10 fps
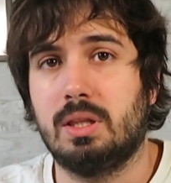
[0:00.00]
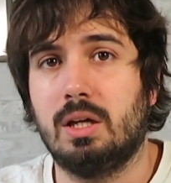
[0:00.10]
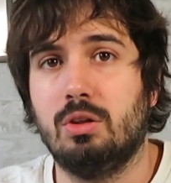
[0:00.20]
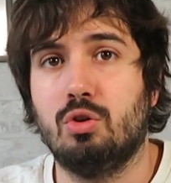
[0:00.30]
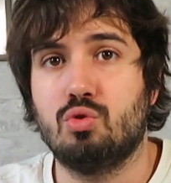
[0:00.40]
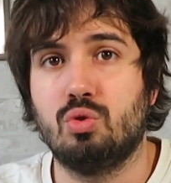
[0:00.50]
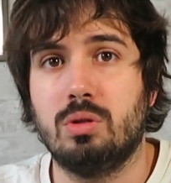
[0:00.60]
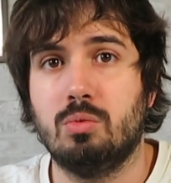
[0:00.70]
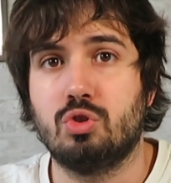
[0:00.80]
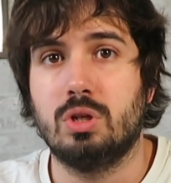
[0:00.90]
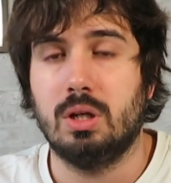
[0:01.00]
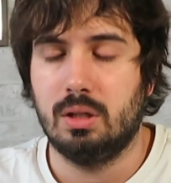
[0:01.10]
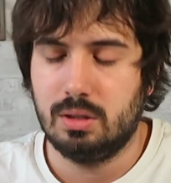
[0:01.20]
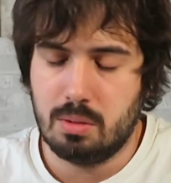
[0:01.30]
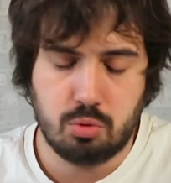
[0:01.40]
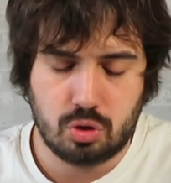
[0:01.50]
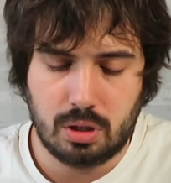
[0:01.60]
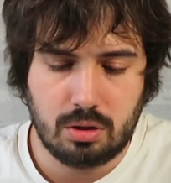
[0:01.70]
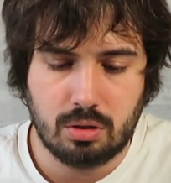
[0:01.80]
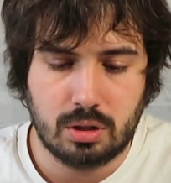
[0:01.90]
practicando en los últimos eh, tiempos,
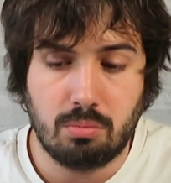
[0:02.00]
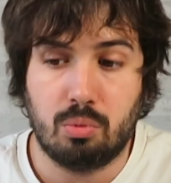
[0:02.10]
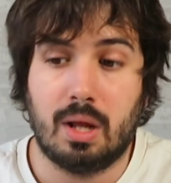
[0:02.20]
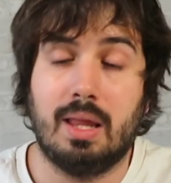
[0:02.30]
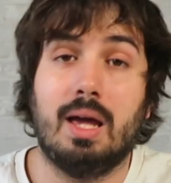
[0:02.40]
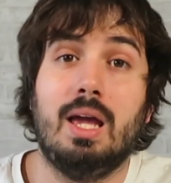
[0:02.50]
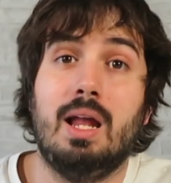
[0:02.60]
inicio de temporada.